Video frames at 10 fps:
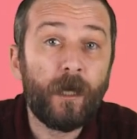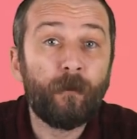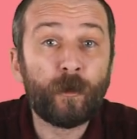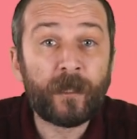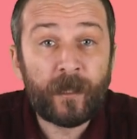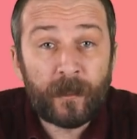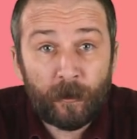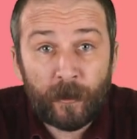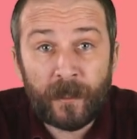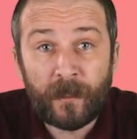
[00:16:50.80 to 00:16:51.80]

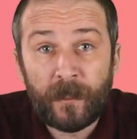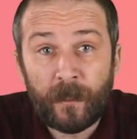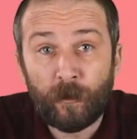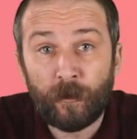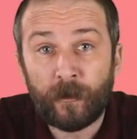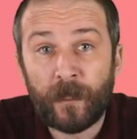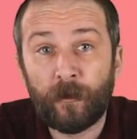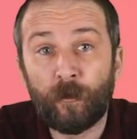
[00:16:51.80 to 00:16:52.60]
Protestoların ilk gününde